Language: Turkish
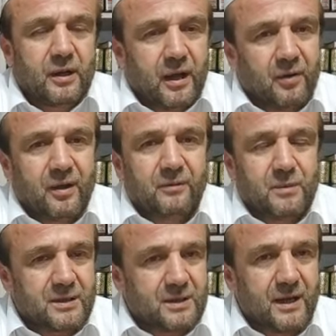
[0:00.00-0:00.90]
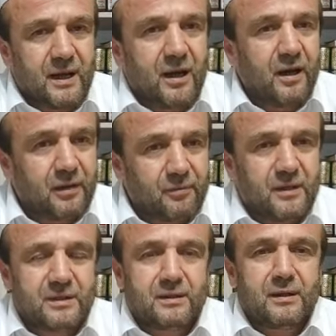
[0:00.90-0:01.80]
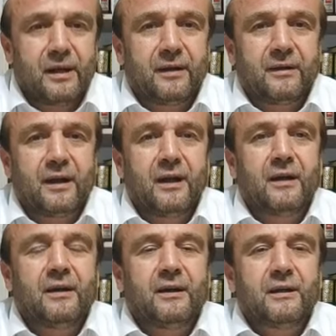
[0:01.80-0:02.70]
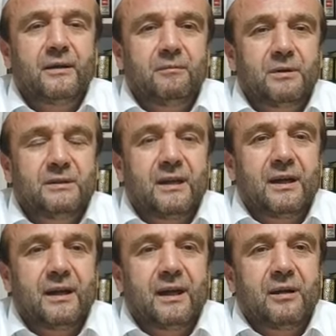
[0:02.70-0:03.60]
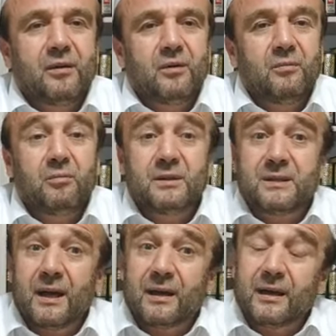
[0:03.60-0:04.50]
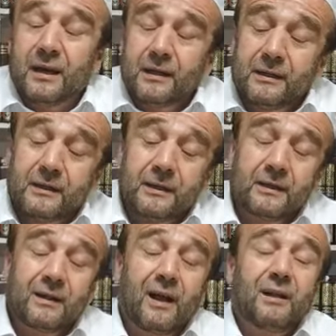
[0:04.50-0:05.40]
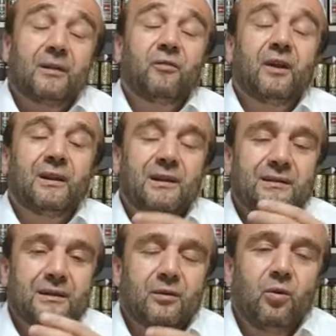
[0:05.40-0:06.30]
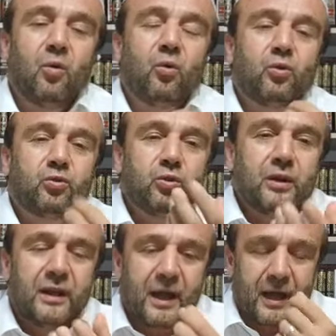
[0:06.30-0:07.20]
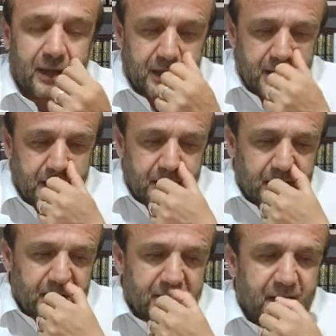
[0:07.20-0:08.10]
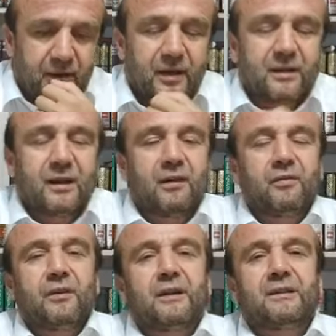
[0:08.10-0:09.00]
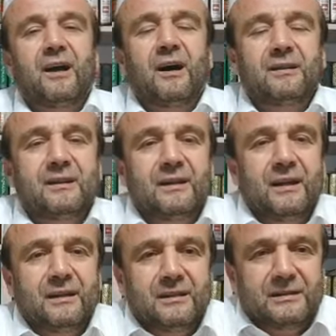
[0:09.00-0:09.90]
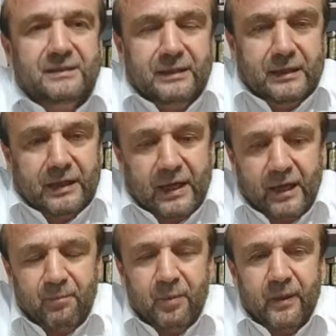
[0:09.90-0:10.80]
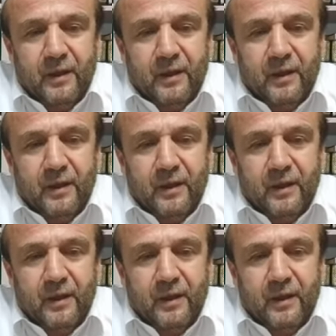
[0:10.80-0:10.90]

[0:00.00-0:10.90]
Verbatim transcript: Evet bizlere alim desinler diye, bizlere bizlere e, taltif edilsin, övülsün diye, insanlar tarafından takdir edilsin diye